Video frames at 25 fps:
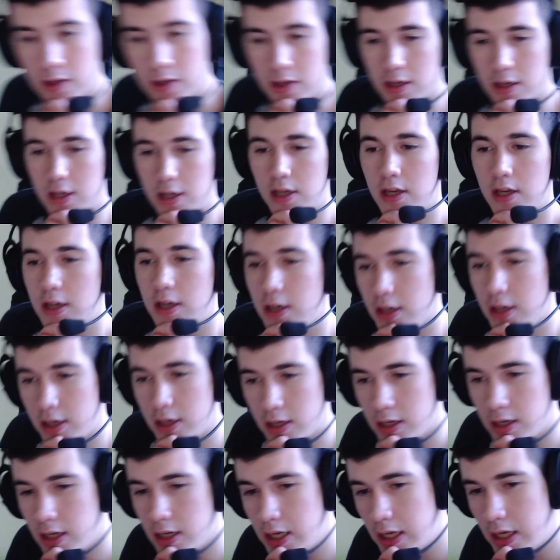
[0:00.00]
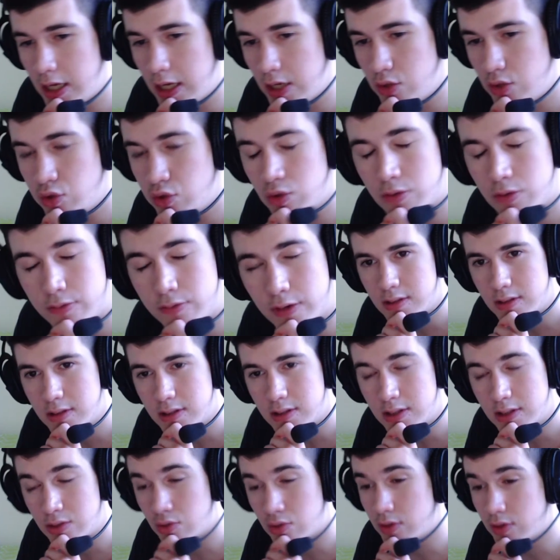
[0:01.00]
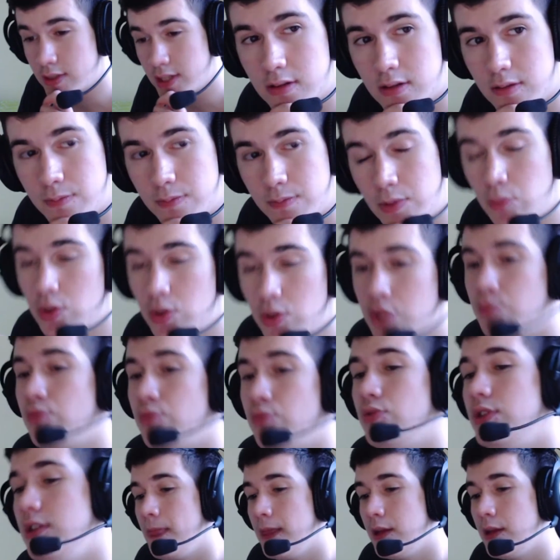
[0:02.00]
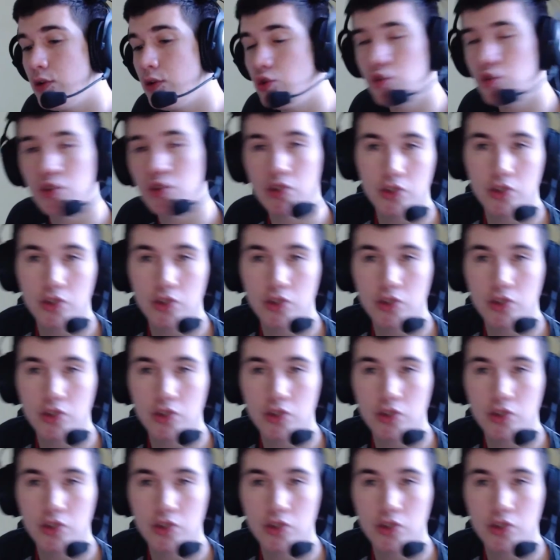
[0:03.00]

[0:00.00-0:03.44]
Et, et, du coup, voilà, c'est sur ça. Mais moi, je peux dire, je suis le seul